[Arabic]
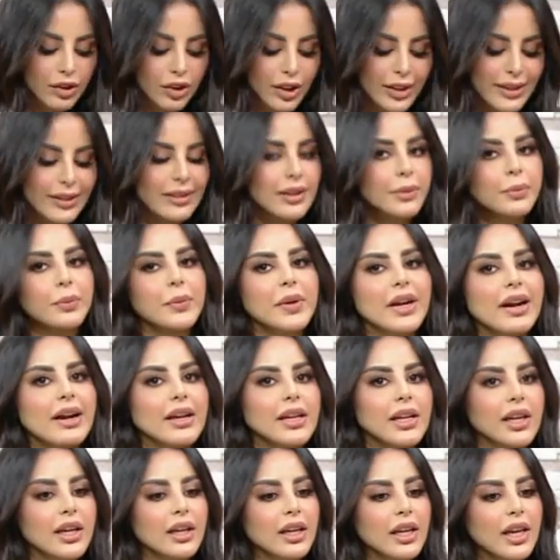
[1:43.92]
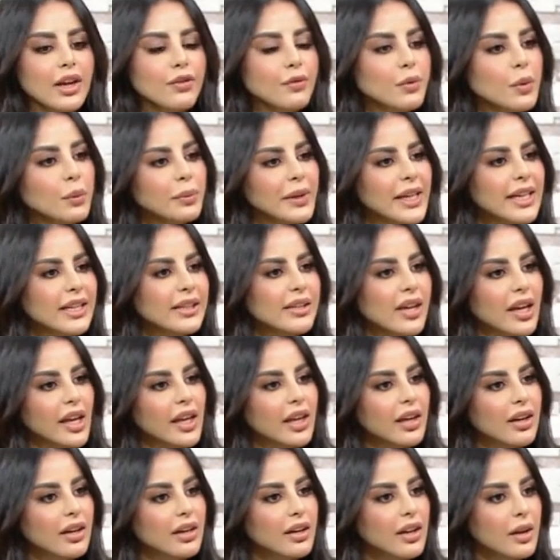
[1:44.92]
جدا مم. طب برايك كيف ممكن
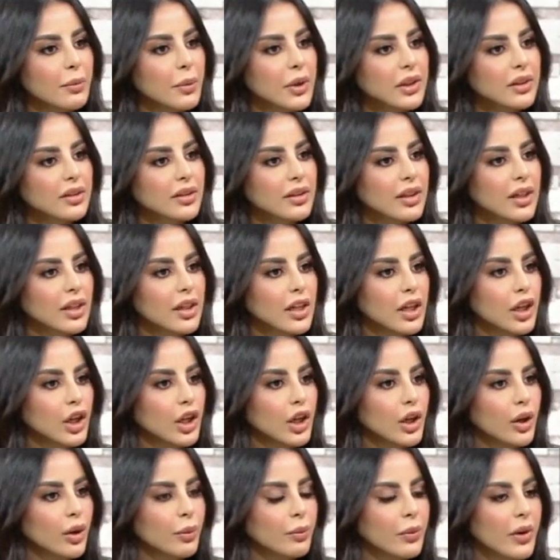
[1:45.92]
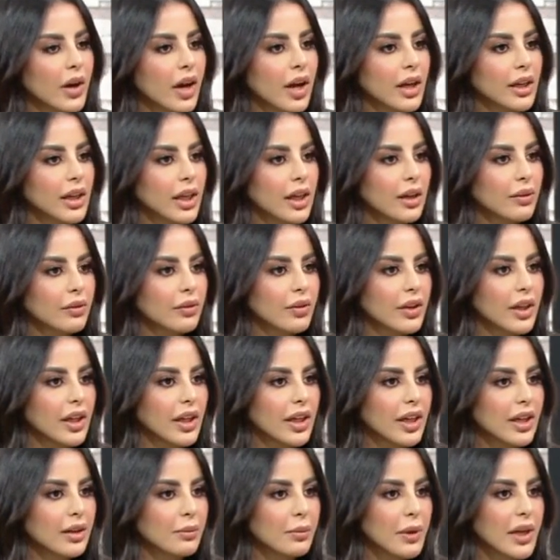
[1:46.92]
يتغير النمط العمراني
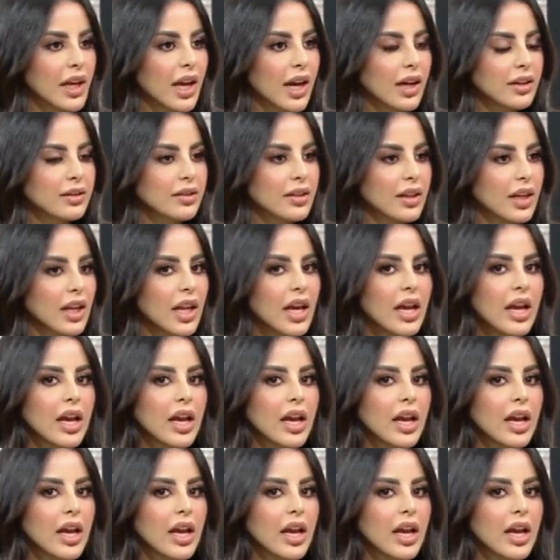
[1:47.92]
في المنازل